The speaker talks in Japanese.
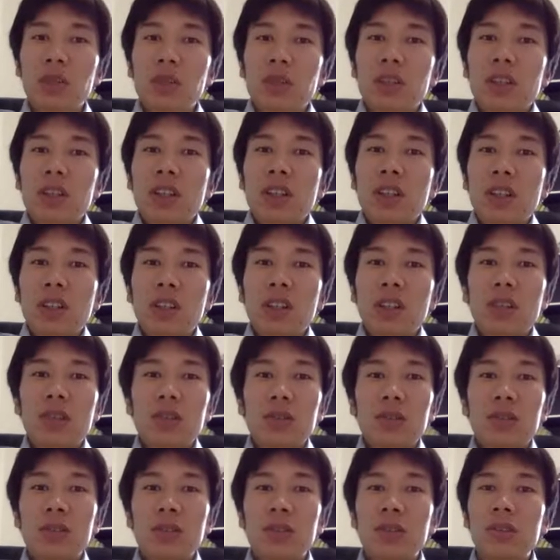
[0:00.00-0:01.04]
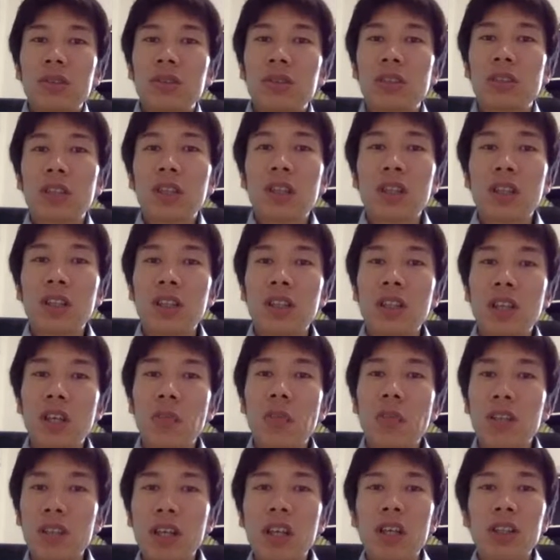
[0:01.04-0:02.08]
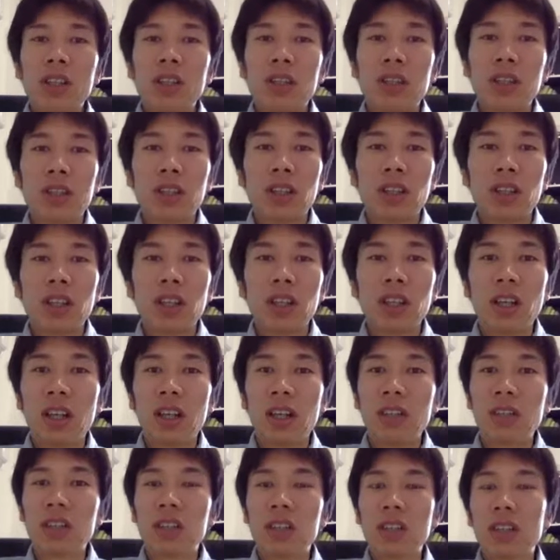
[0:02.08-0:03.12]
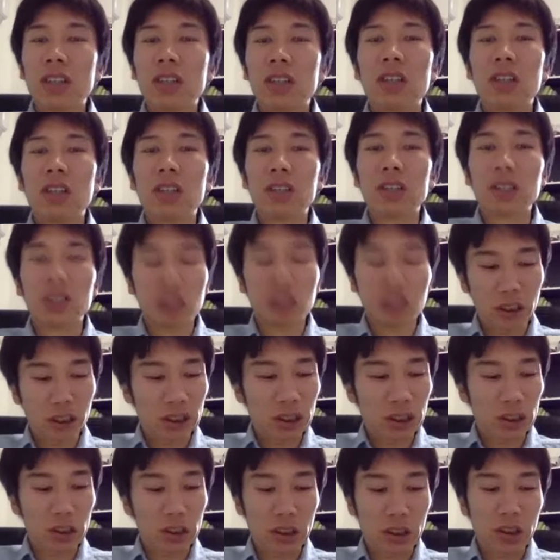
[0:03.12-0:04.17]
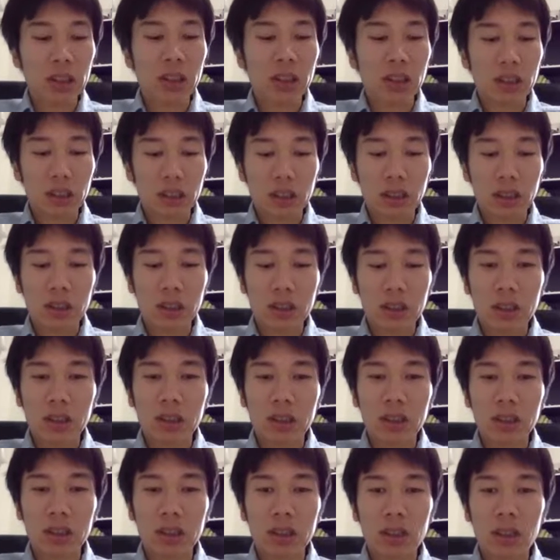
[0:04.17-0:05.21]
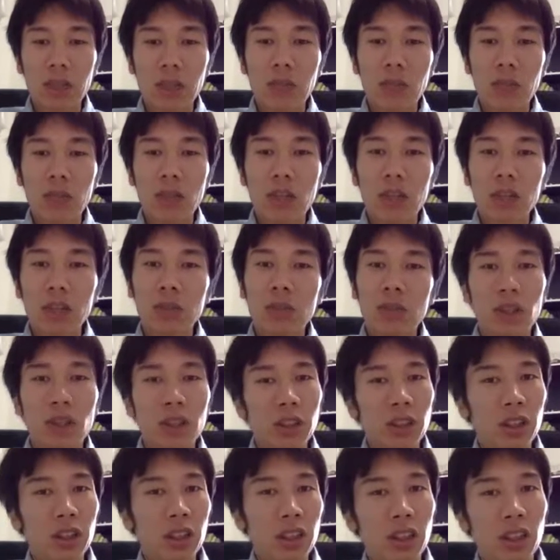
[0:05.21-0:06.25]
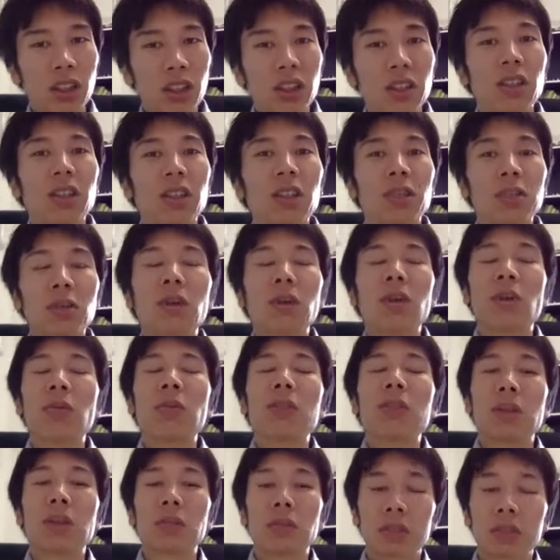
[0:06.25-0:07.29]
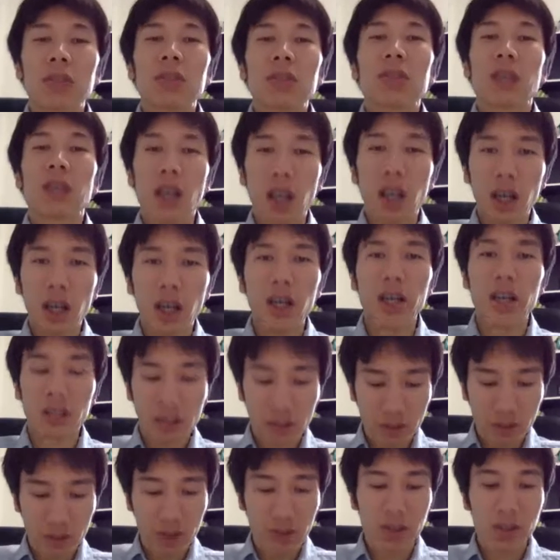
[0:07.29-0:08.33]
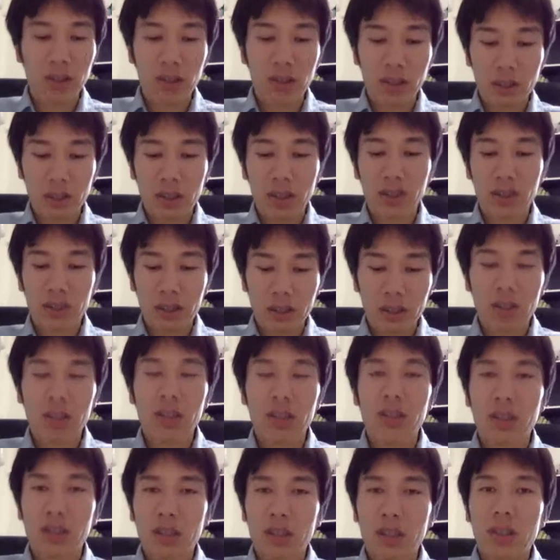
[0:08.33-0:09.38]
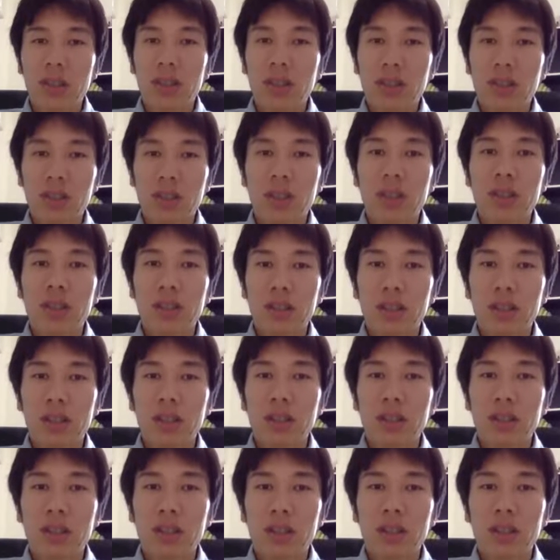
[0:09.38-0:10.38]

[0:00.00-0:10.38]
分野をずっと続ければね、絶対楽になっていくはずだし、うんうんあれも数こなさなきゃなってすごい思ってます。うん、そうですね。わかりました。